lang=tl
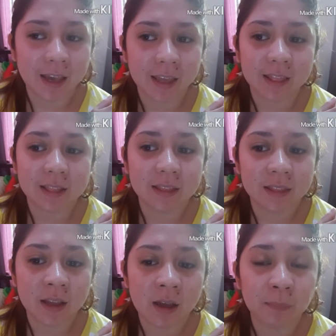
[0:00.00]
And
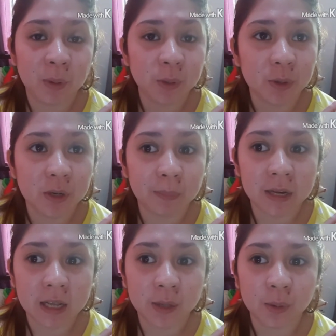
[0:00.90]
na-upload ko na
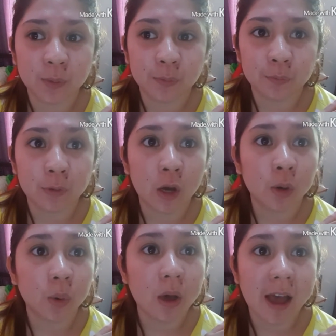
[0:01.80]
pala yung
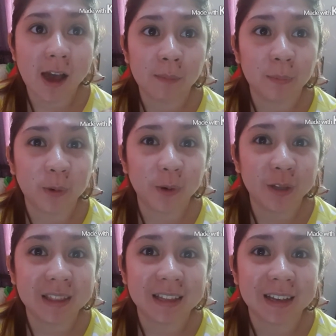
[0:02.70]
vlog ko
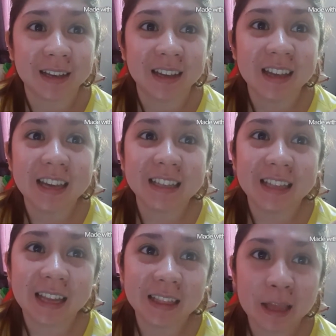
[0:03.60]
kahapon na
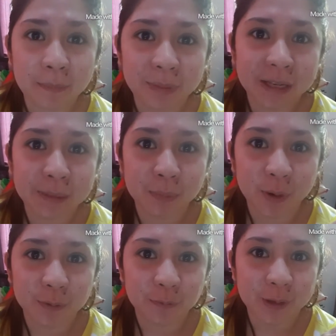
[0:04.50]
date namin ni
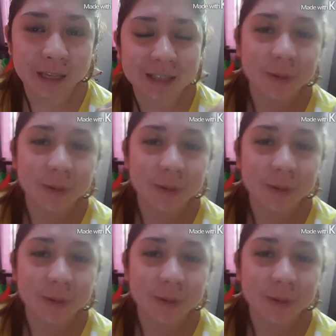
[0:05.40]
Boyfie.